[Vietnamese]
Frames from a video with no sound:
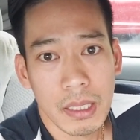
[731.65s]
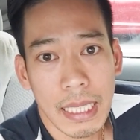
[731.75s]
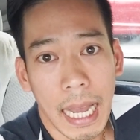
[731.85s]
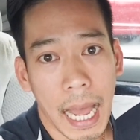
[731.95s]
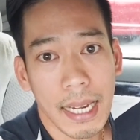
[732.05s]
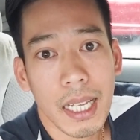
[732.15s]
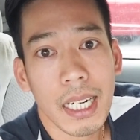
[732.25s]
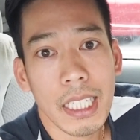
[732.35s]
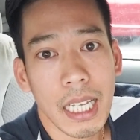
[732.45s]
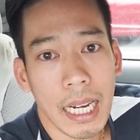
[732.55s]
và anh đã
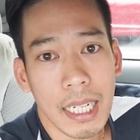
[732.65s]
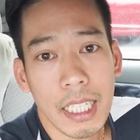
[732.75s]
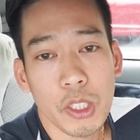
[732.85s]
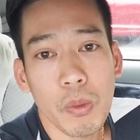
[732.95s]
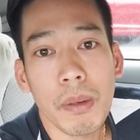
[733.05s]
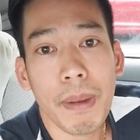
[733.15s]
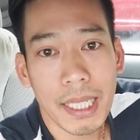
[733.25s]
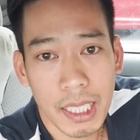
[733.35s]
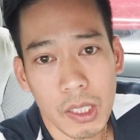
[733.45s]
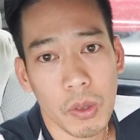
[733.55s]
lấy anh đã lấy xuống anh bắn
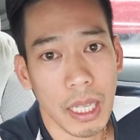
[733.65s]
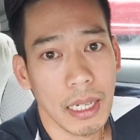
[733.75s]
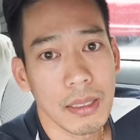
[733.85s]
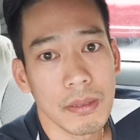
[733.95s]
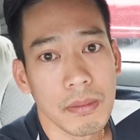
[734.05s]
chết cô vợ